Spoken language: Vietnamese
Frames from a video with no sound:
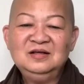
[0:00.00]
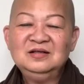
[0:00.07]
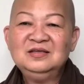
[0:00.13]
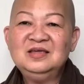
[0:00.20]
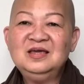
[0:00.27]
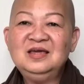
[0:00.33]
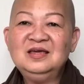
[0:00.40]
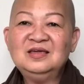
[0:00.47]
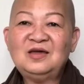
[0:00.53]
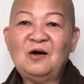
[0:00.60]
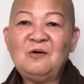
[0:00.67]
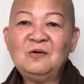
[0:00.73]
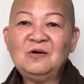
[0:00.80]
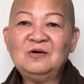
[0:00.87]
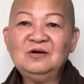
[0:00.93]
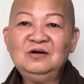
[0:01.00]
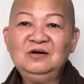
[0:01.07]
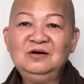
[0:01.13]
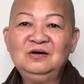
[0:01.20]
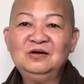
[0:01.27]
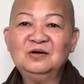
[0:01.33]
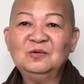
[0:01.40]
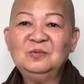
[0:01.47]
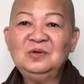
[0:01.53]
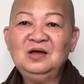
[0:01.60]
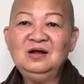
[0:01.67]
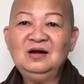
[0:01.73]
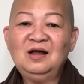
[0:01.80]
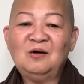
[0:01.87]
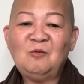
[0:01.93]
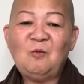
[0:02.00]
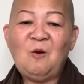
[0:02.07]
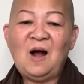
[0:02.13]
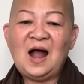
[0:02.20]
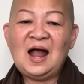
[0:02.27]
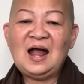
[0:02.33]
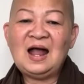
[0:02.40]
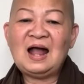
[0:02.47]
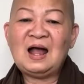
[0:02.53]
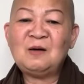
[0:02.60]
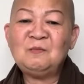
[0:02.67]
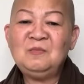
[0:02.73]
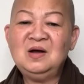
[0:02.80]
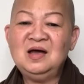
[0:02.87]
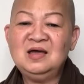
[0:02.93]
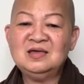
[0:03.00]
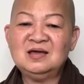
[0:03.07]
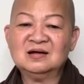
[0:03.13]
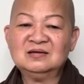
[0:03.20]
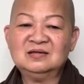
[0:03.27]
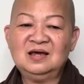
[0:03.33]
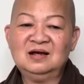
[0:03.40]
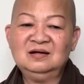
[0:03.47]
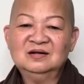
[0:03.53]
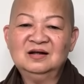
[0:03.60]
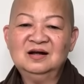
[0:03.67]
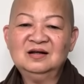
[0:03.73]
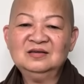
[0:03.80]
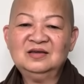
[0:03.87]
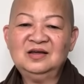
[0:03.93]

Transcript: vì chỗ con người cũng như là quá ham mê vật chất nữa.